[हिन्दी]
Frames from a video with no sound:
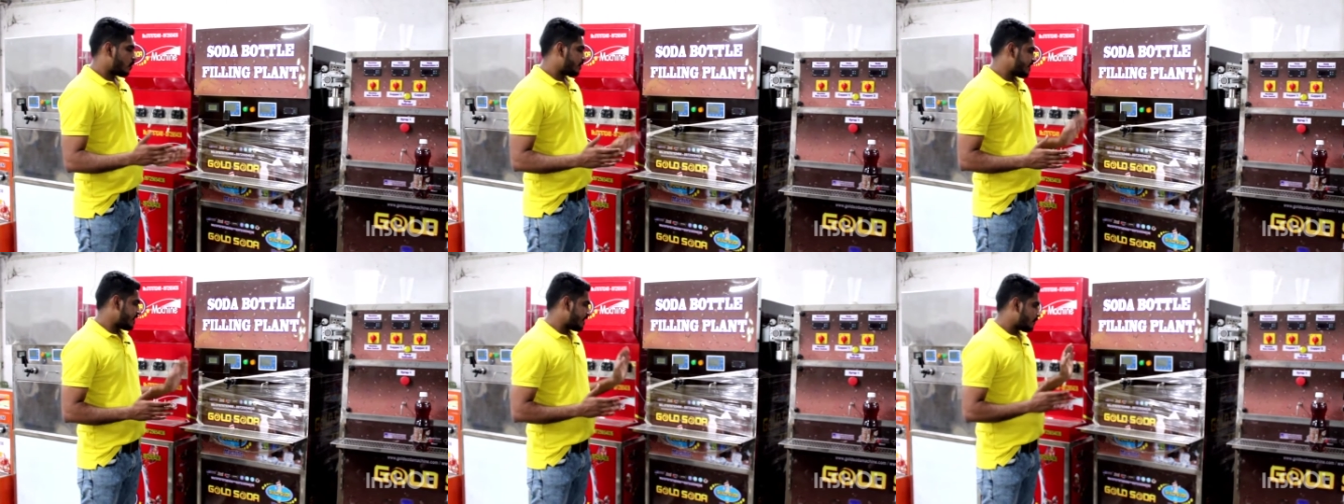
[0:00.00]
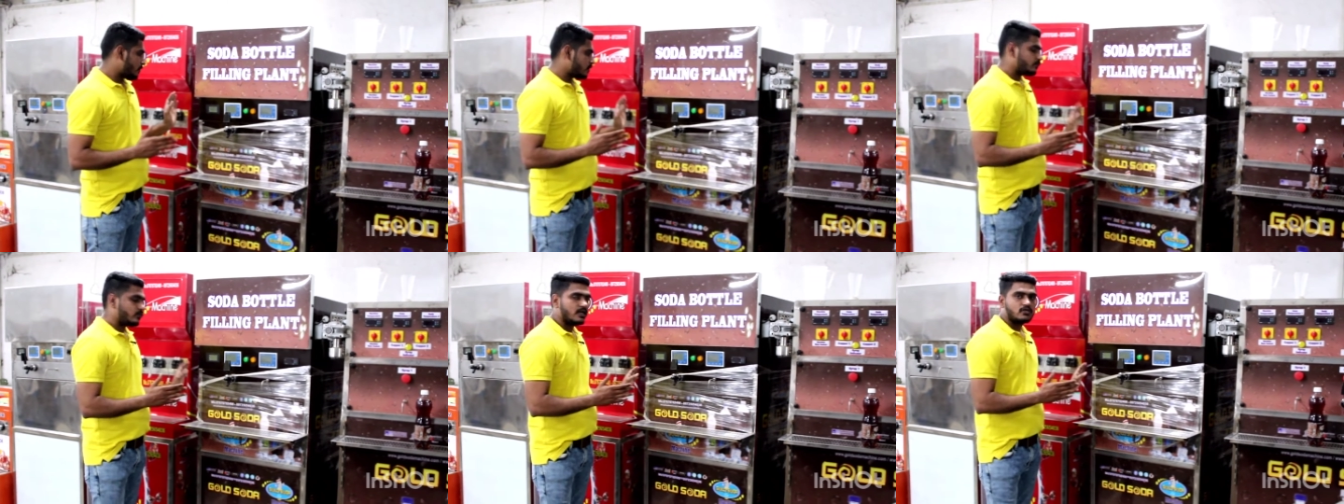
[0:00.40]
ये
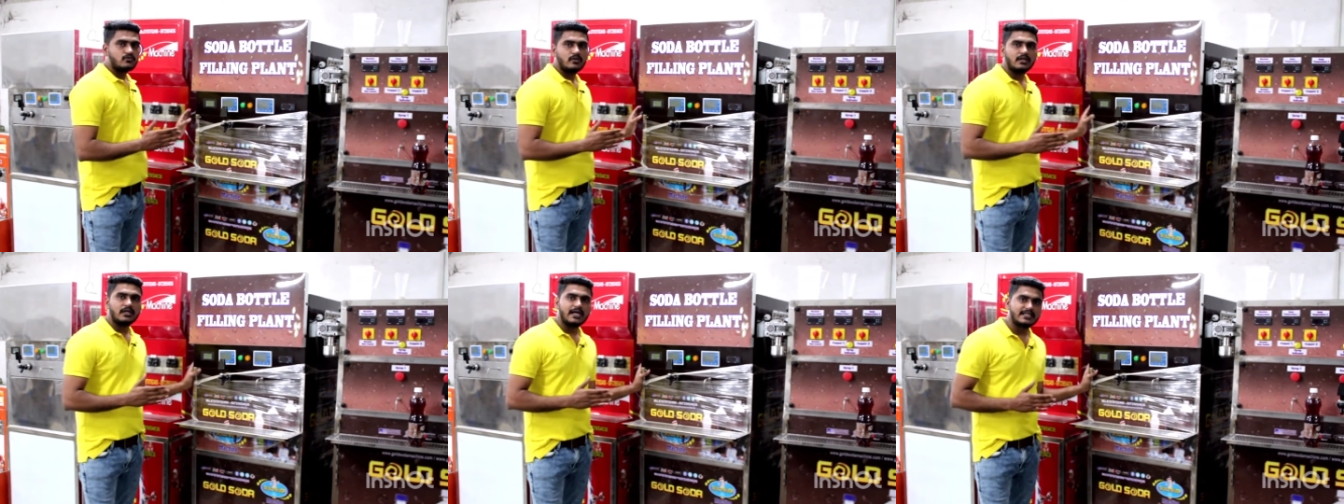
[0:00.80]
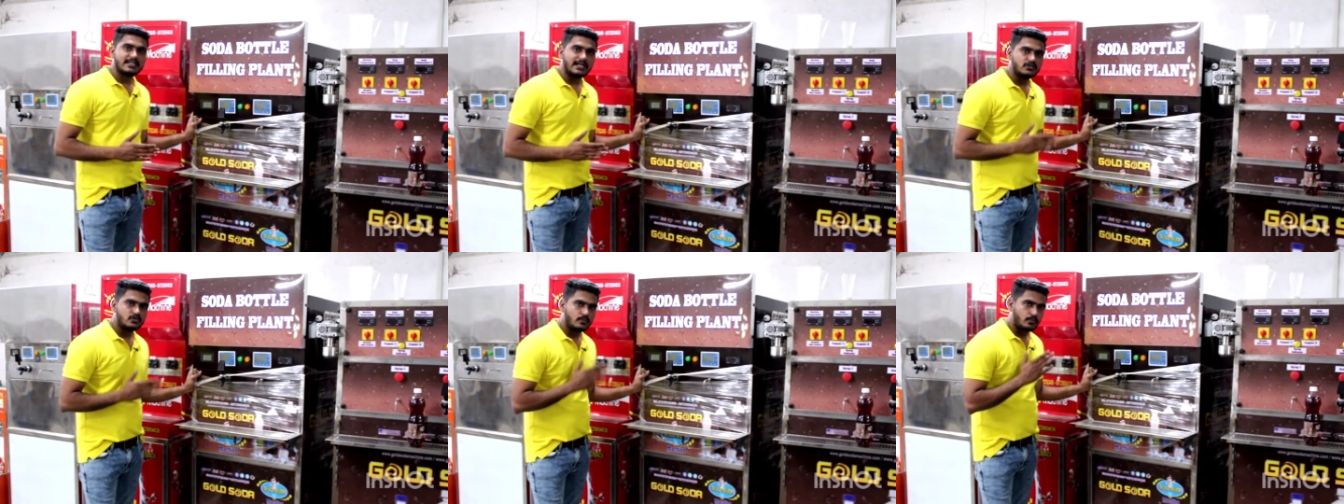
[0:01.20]
वन प्लस वन का
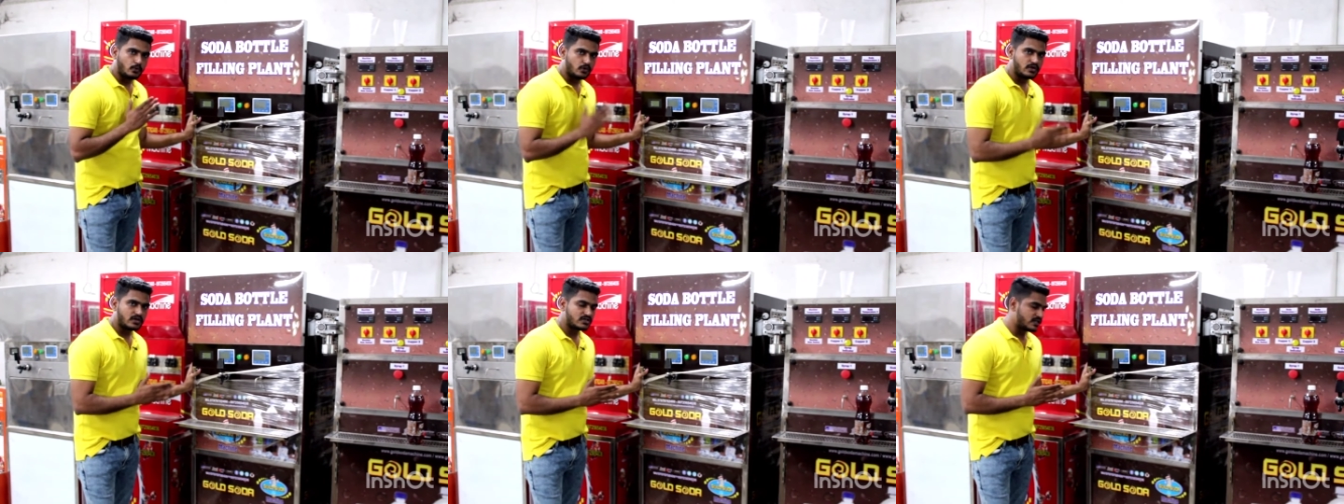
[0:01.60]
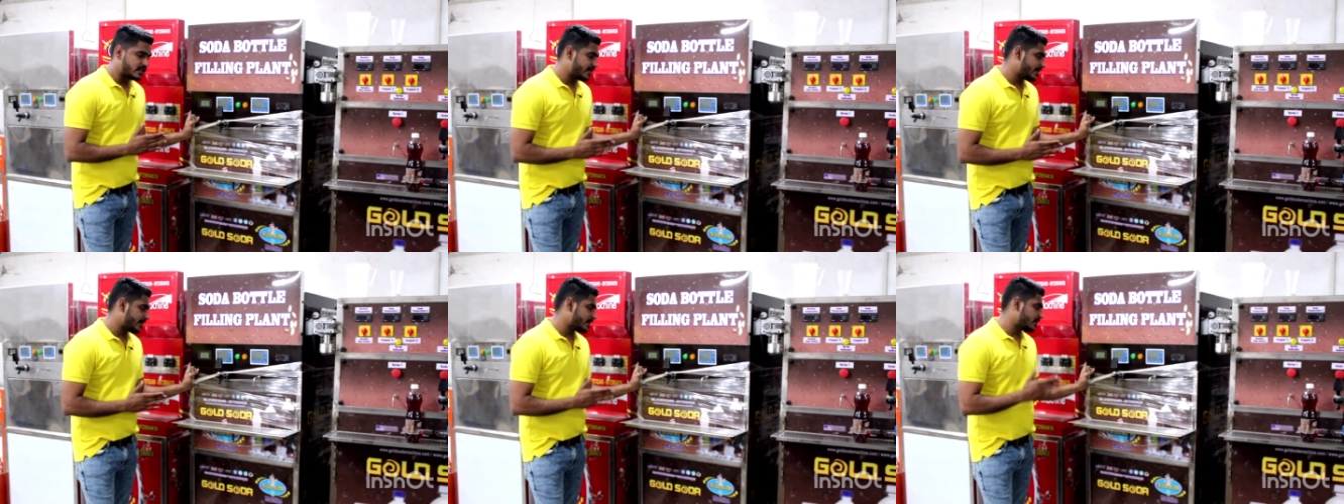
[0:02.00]
इसका जो
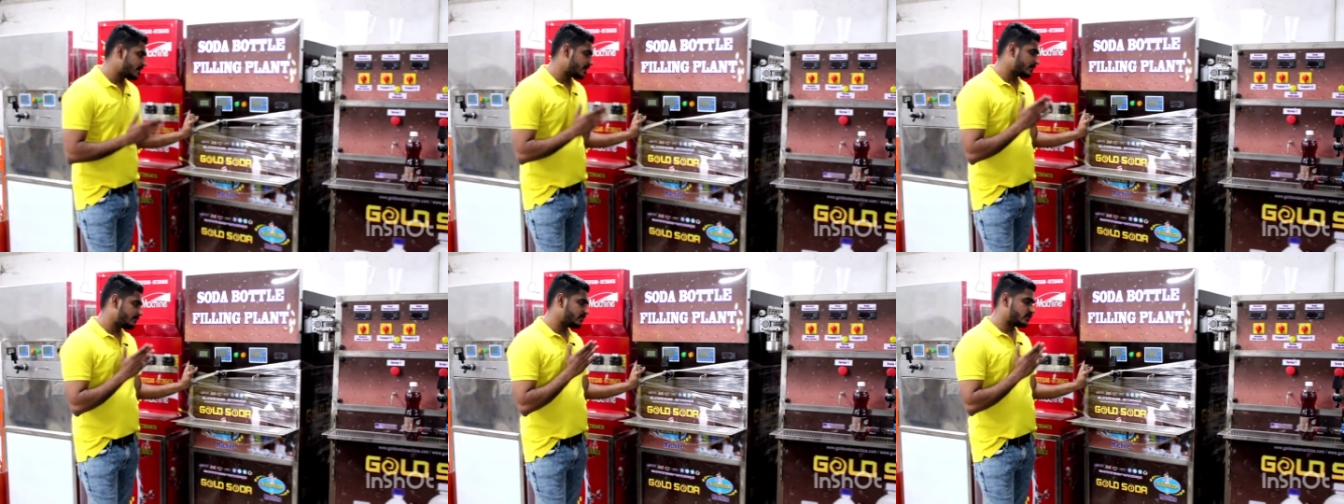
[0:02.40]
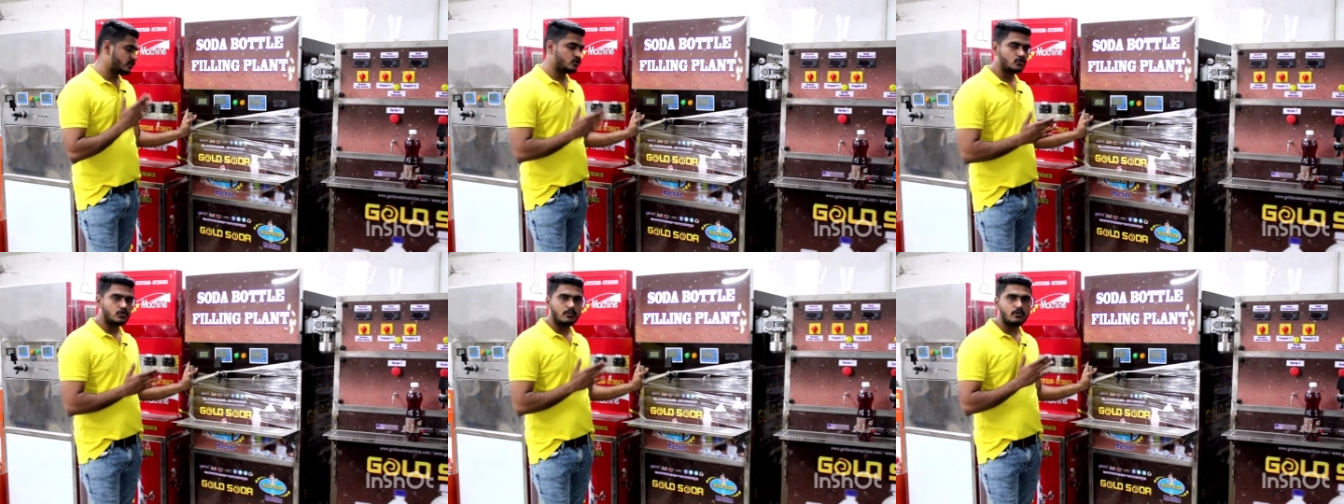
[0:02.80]
प्रोडक्शन है एक घंटे में
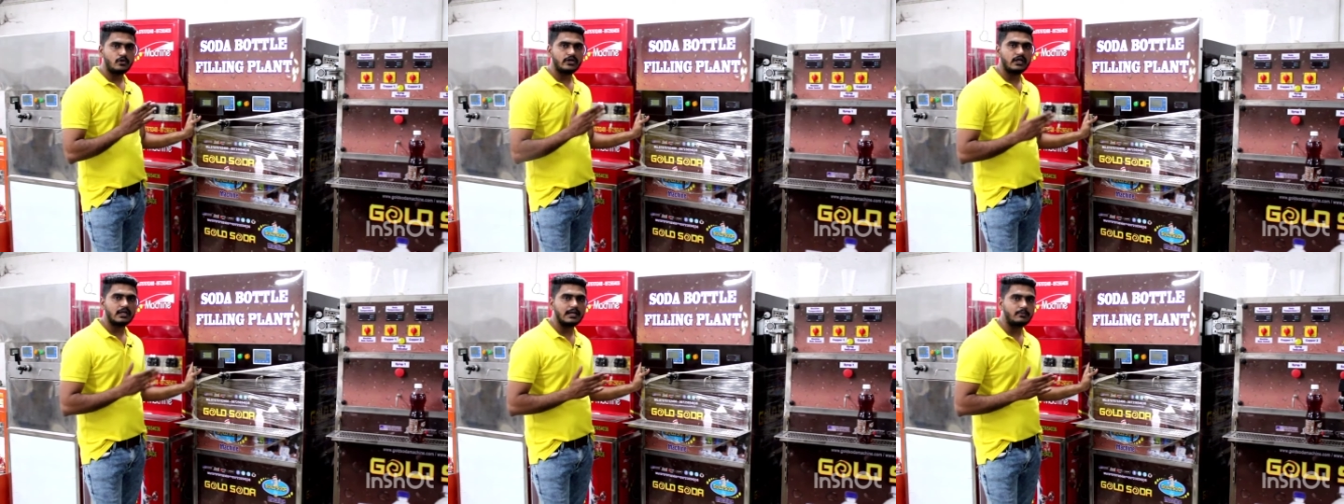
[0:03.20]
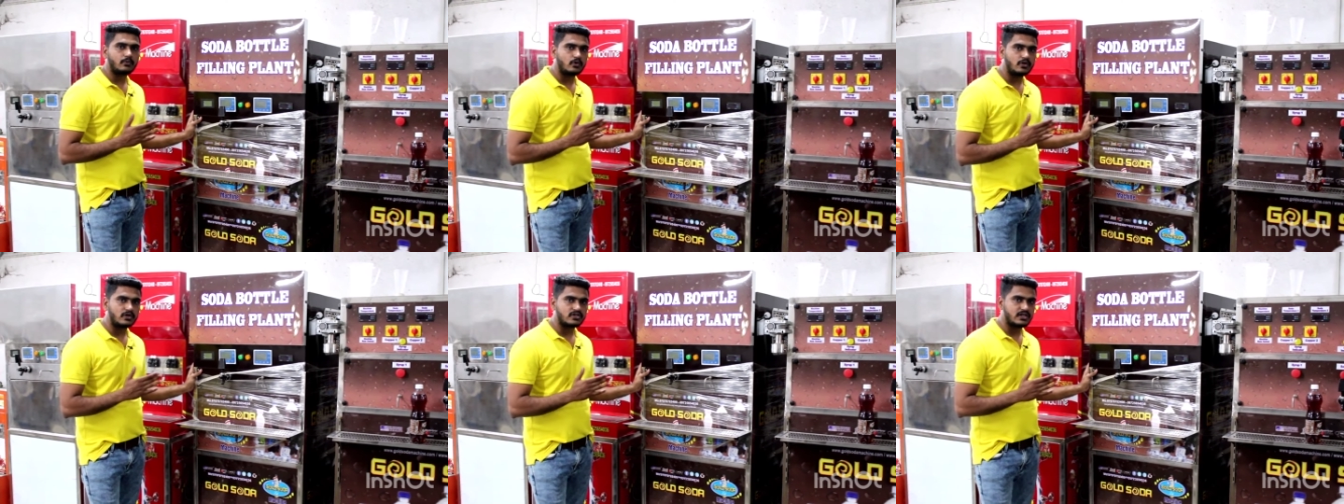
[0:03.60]
300 बोटल का
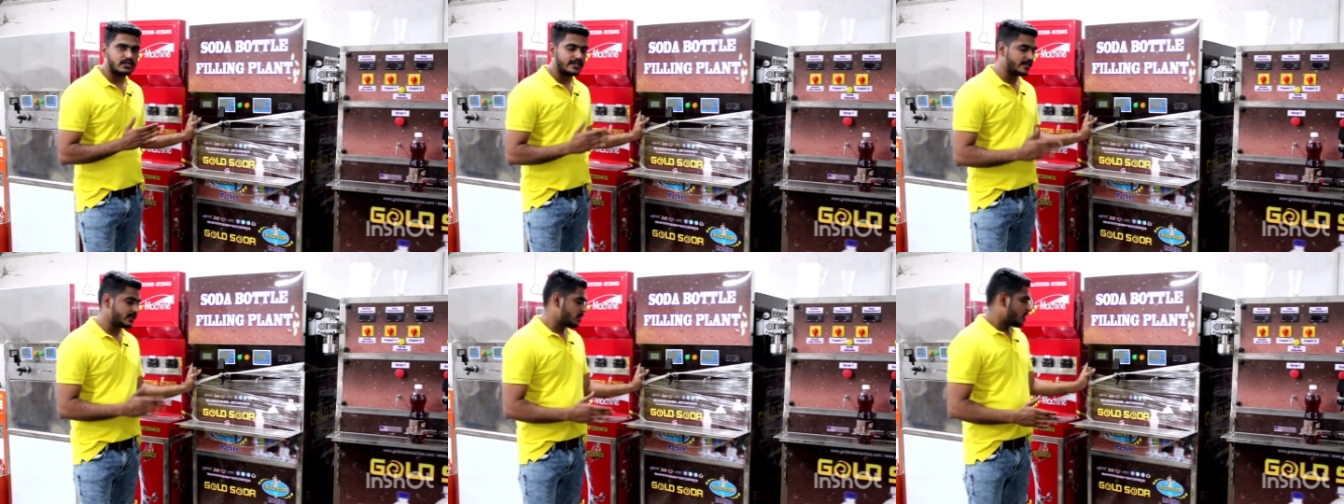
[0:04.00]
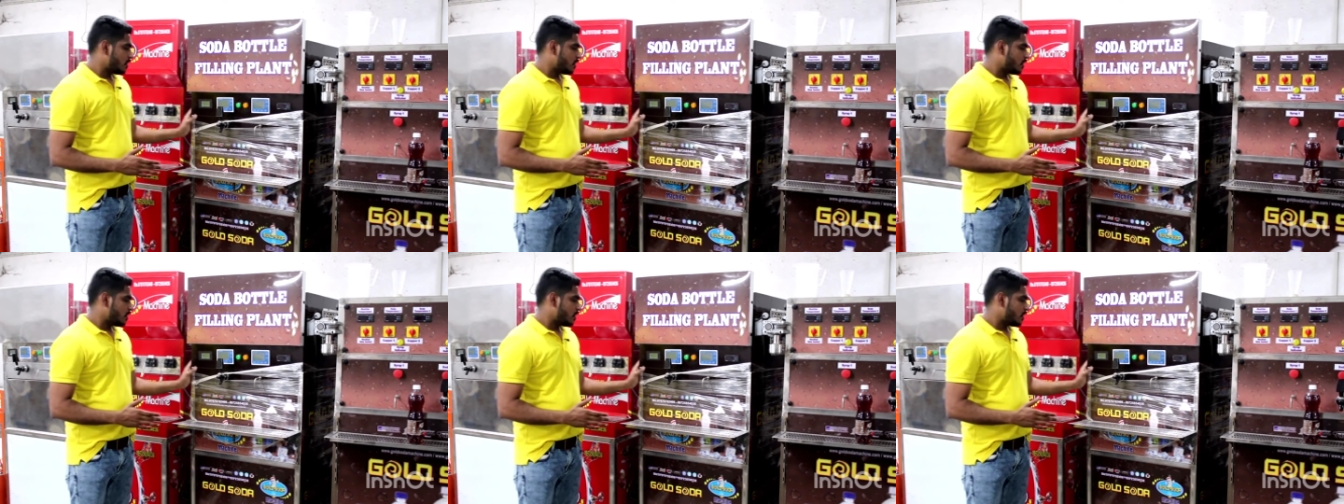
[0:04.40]
प्रोडक्शन है